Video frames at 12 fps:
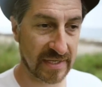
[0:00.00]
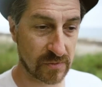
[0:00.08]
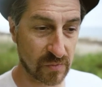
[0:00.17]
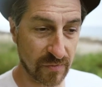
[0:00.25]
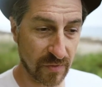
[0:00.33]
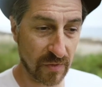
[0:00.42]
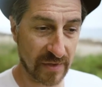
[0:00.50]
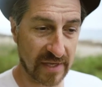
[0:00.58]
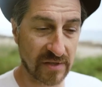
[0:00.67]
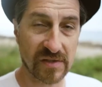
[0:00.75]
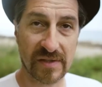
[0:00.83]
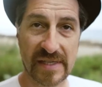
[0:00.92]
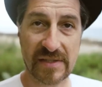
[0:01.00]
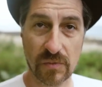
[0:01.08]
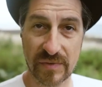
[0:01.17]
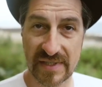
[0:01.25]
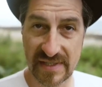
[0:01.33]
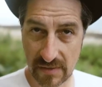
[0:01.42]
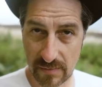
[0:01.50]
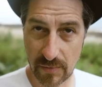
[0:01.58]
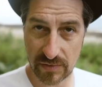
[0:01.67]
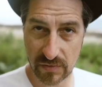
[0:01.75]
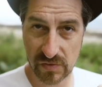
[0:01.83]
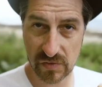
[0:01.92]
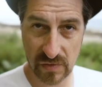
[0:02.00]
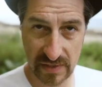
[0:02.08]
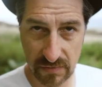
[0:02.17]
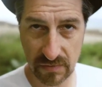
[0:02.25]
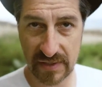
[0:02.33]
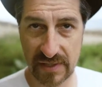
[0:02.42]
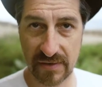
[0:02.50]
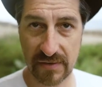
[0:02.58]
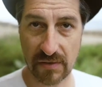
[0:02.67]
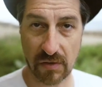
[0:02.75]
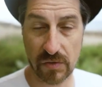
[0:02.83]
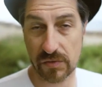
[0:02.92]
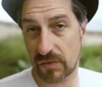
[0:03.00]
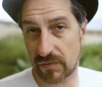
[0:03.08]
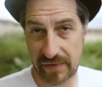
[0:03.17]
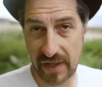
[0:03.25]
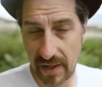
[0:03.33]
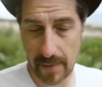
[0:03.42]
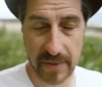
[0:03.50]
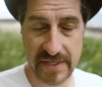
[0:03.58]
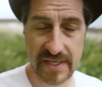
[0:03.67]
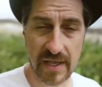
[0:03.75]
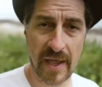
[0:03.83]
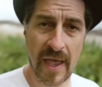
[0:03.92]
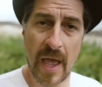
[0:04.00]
Et souvent, il y a une sensation d'isolement et de solitude qui en vient après ça,